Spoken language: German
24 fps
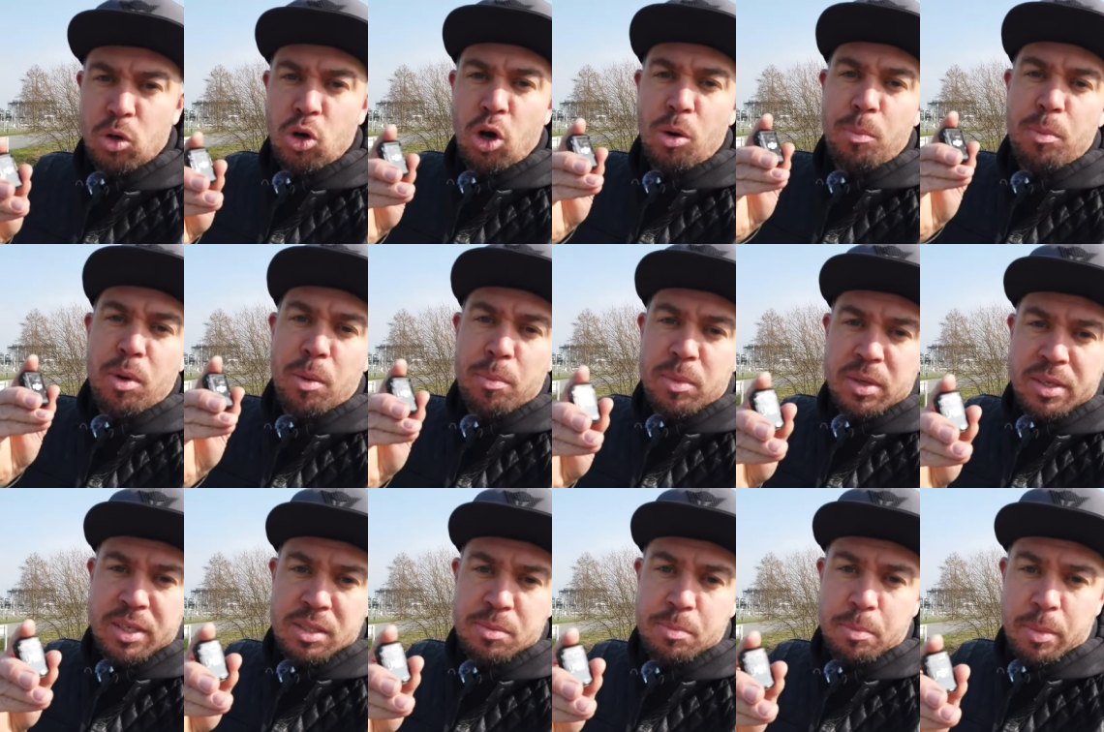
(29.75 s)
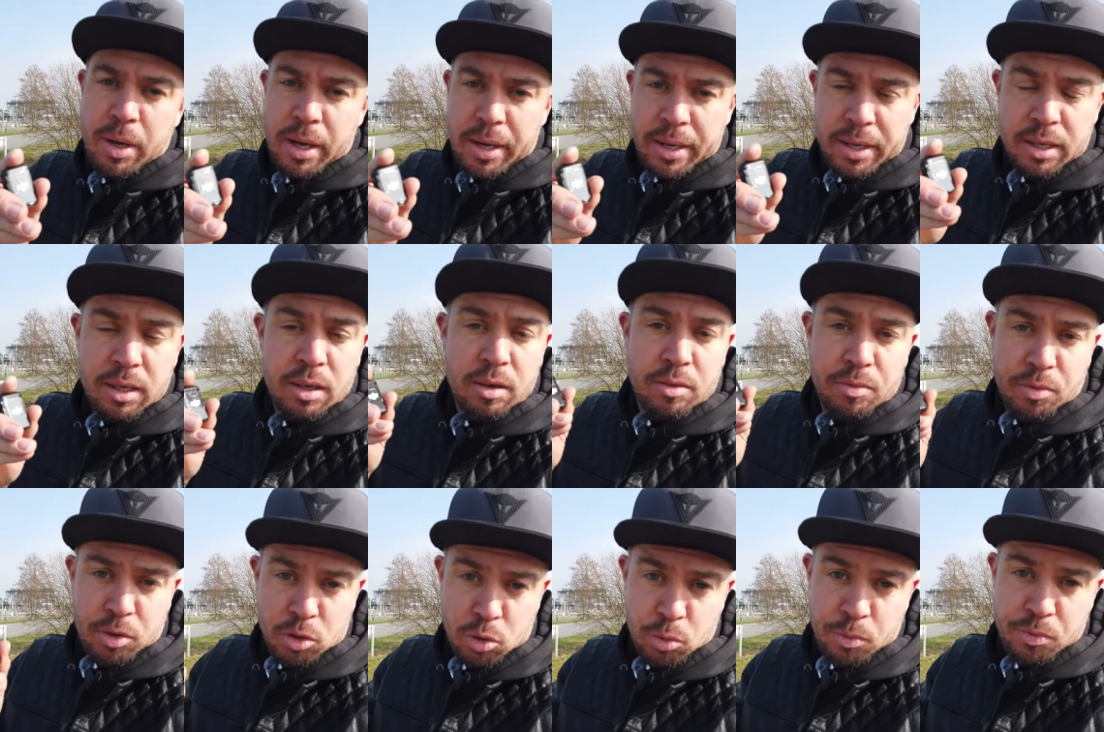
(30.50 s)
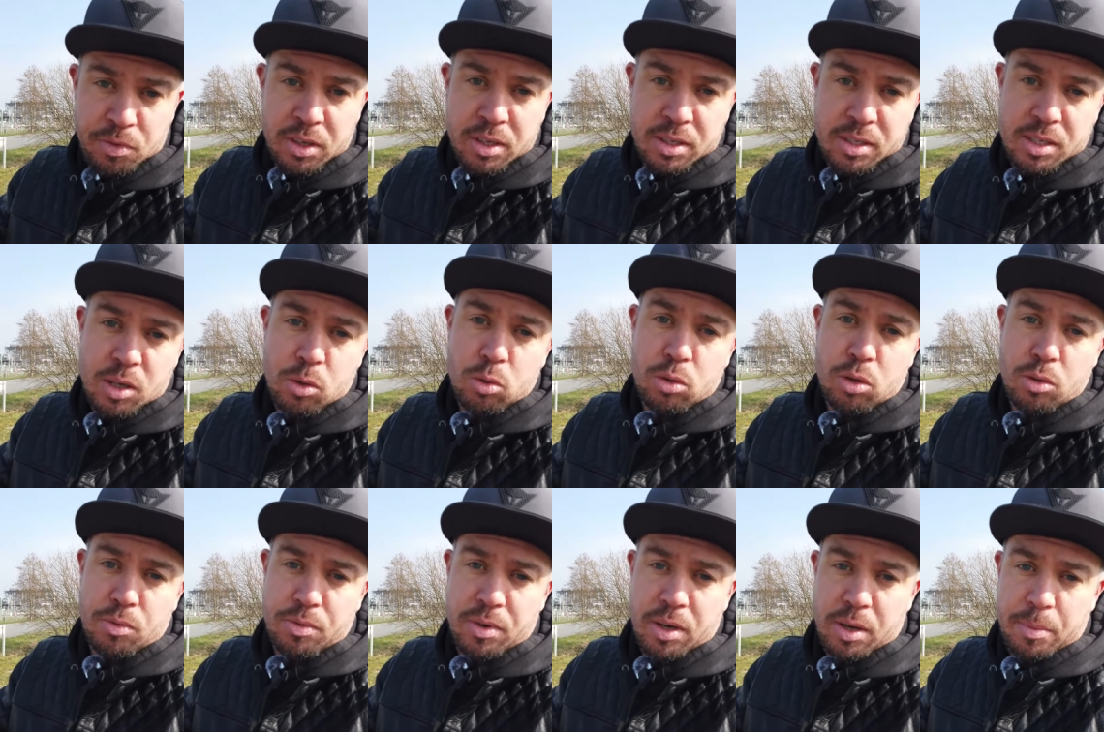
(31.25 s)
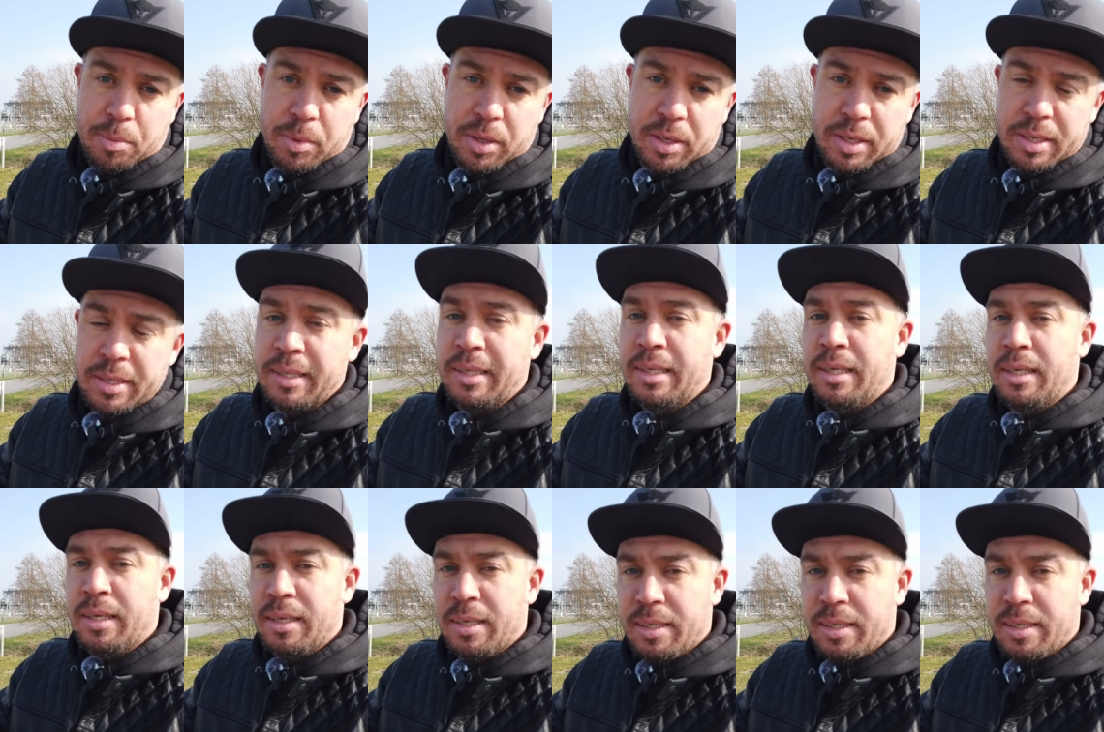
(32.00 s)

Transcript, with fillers: Bekommt man mit diesem Mic vernünftige Soundaufnahmen hin?